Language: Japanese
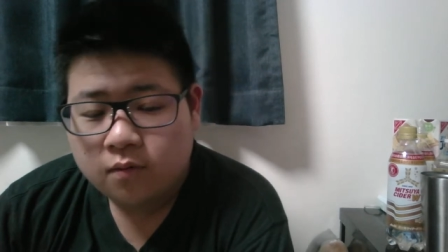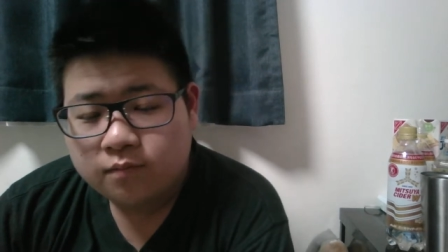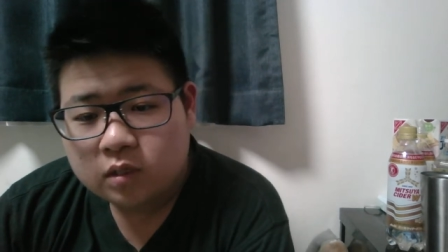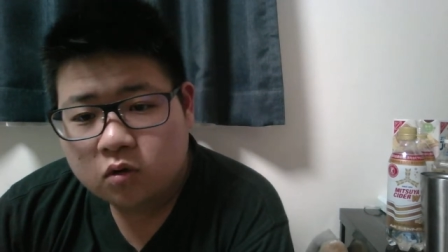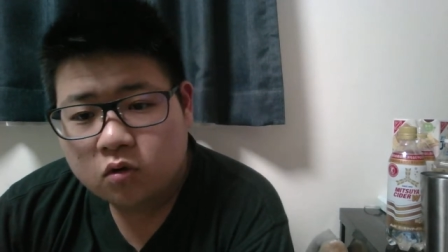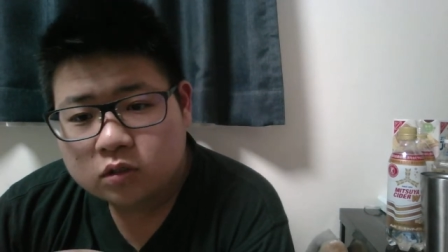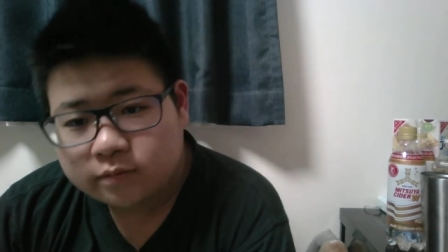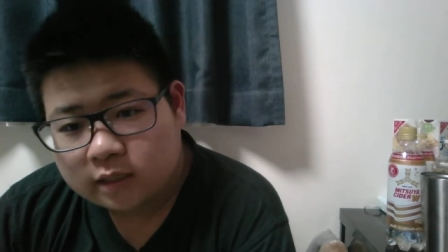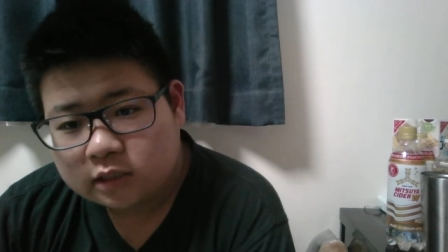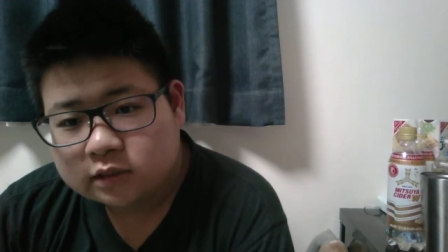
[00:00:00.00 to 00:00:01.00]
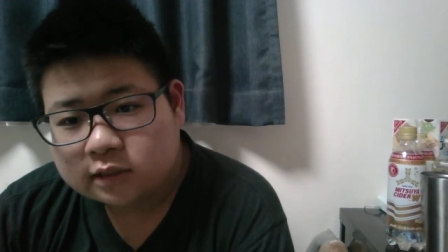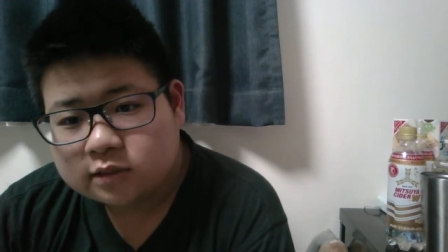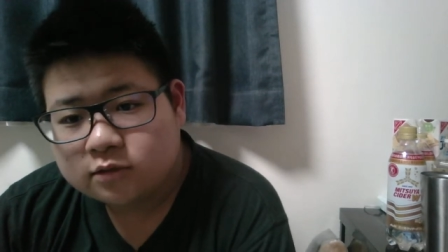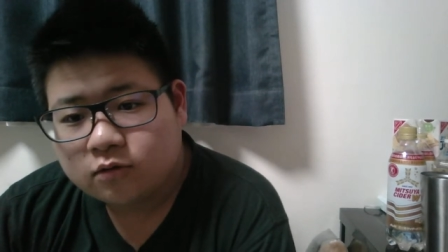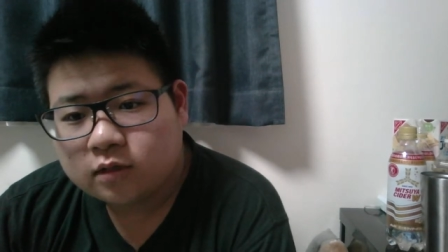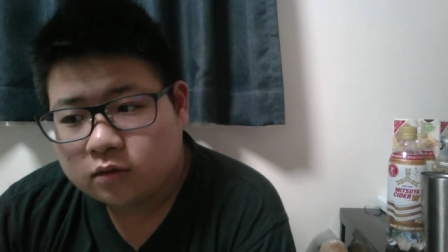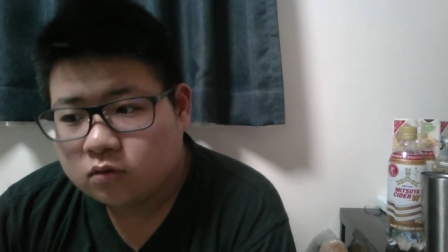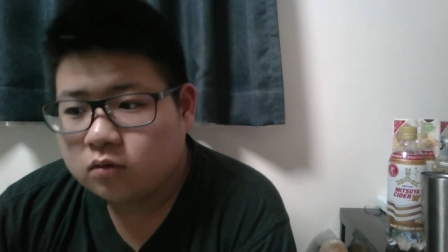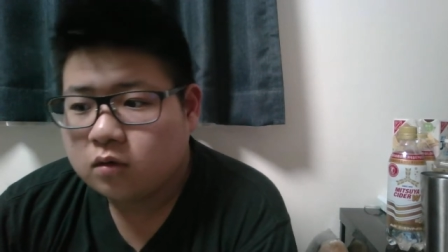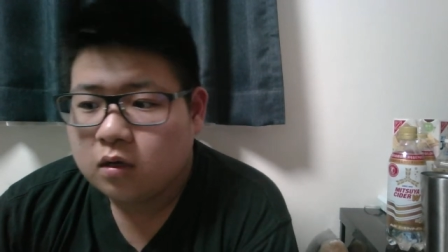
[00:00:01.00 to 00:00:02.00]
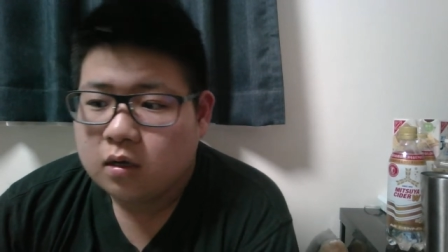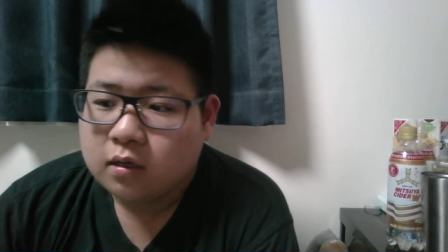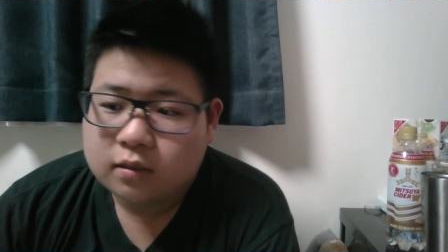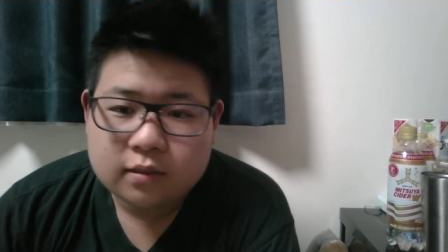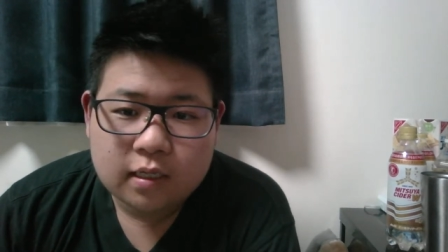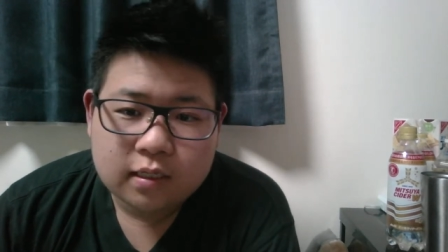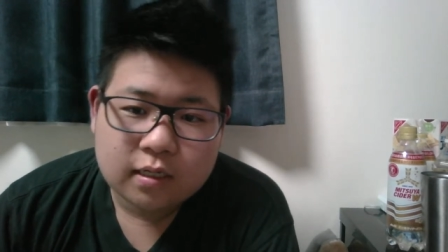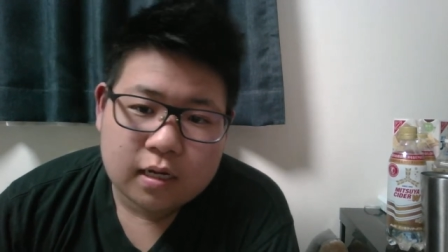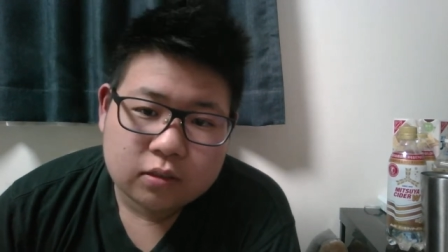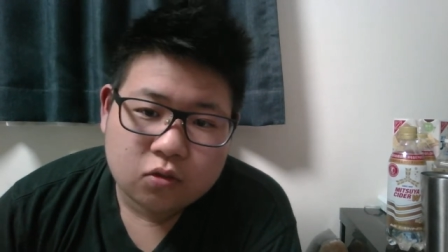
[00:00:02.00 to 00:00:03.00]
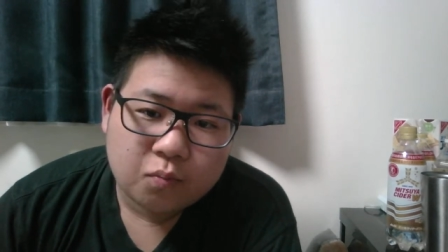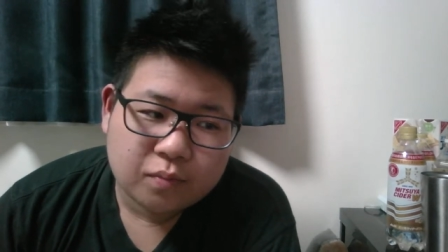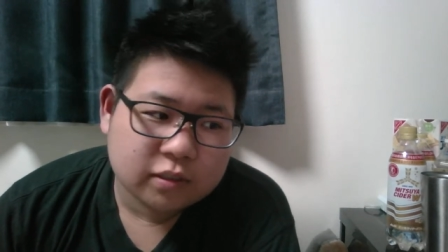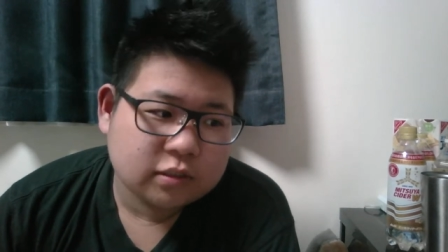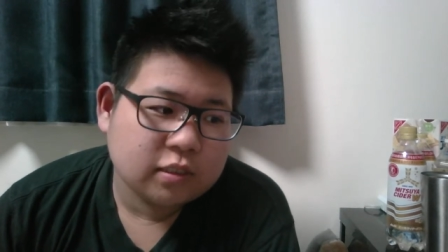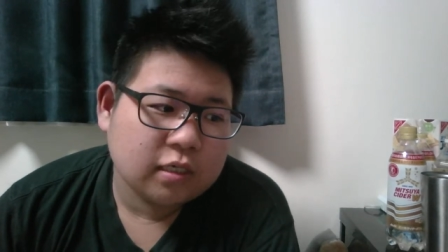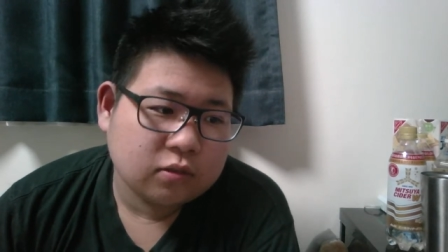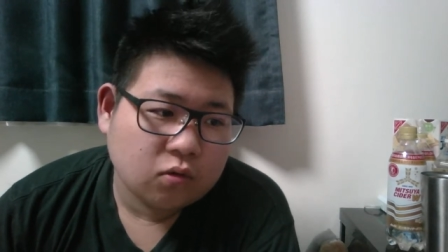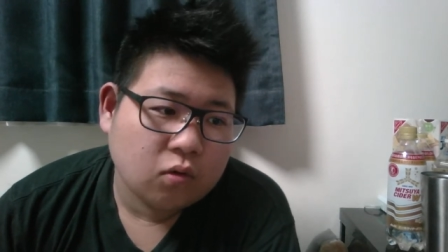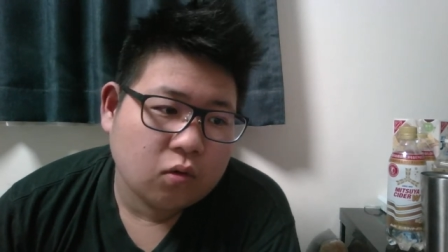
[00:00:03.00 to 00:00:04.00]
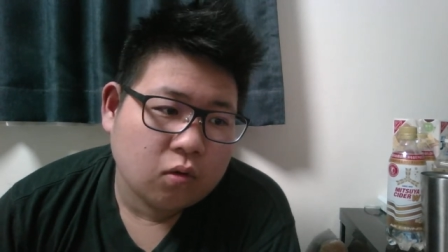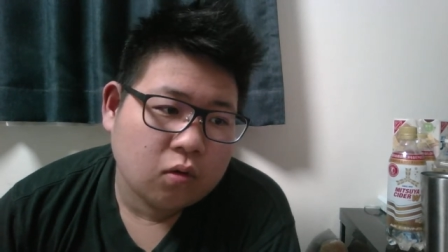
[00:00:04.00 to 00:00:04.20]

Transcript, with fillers: ミホークめっちゃ強いけど、限界突破しないと、